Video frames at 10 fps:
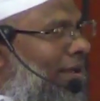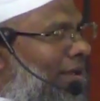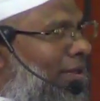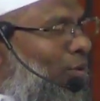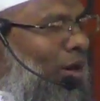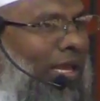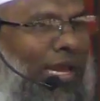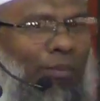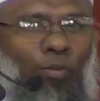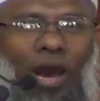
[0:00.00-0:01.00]
இந்த
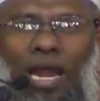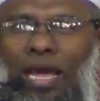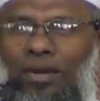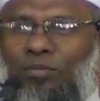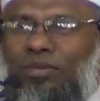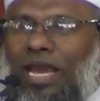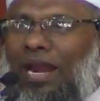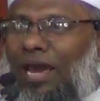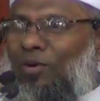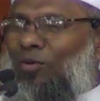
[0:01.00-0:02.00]
உலகிலே பாலாரும்
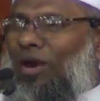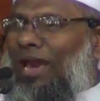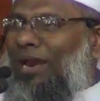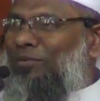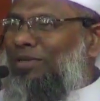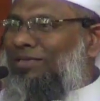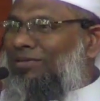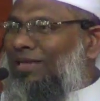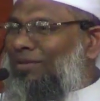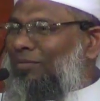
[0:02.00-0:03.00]
தேனாரும் ஓட ஆரம்பித்து விட்டது